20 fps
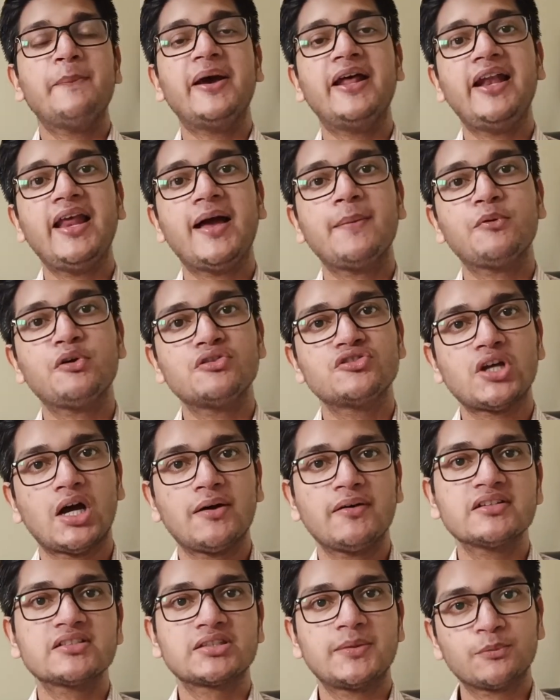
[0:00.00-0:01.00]
पहले आपको
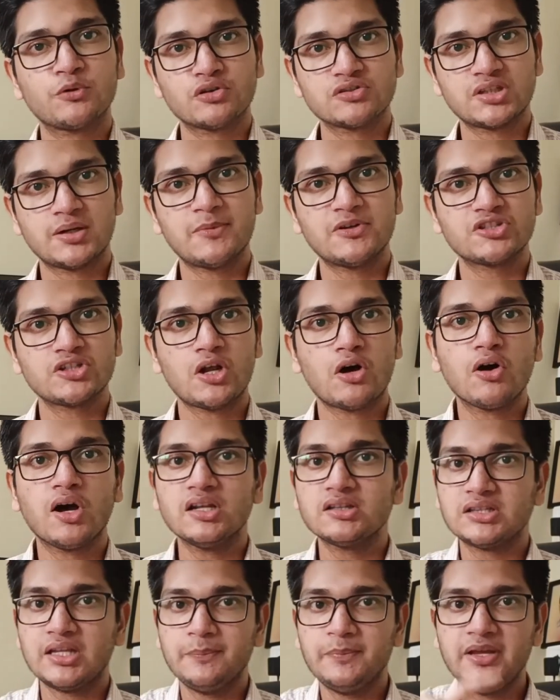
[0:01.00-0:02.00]
जावास्क्रिप्ट स्क्रिप्ट को समझना
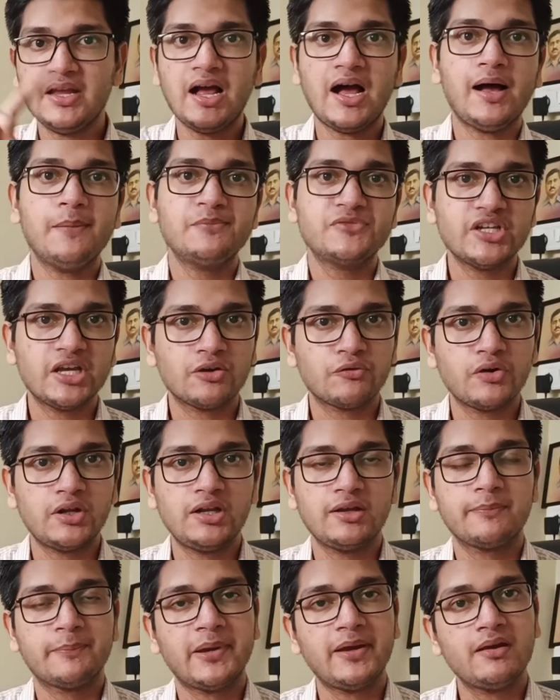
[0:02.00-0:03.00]
होगा तभी आप जे
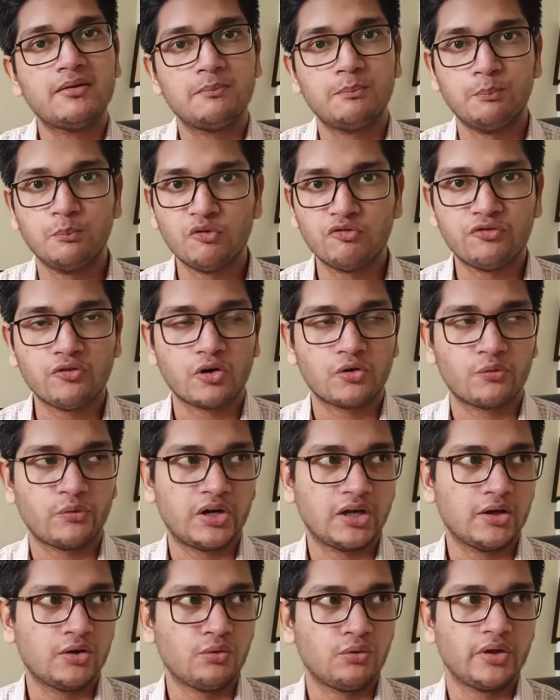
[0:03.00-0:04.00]
क्वेरी पे मूव
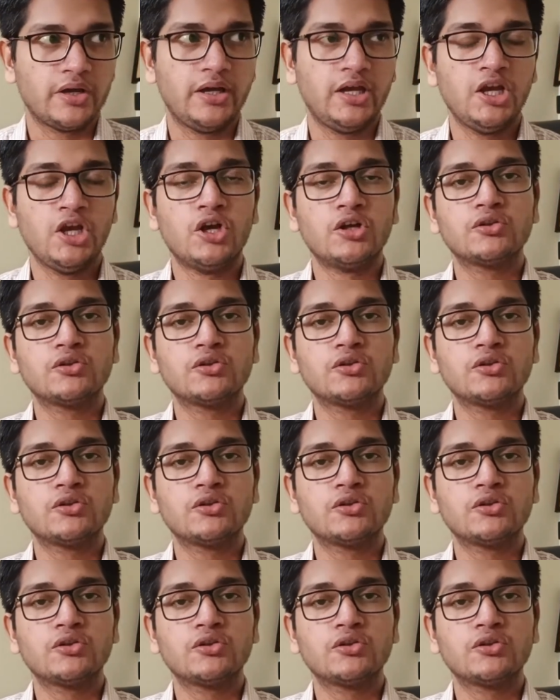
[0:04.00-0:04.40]
फॉरवर्ड करोगे